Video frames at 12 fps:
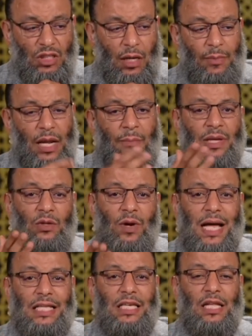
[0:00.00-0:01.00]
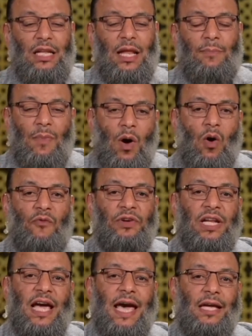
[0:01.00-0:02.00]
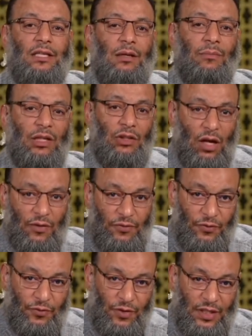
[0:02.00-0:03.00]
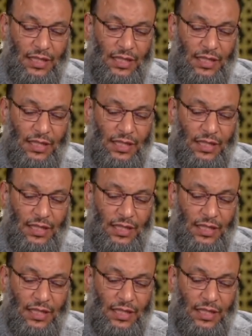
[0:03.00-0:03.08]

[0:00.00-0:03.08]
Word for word: طب لما دلوقتي لما هو في نهايه المطاف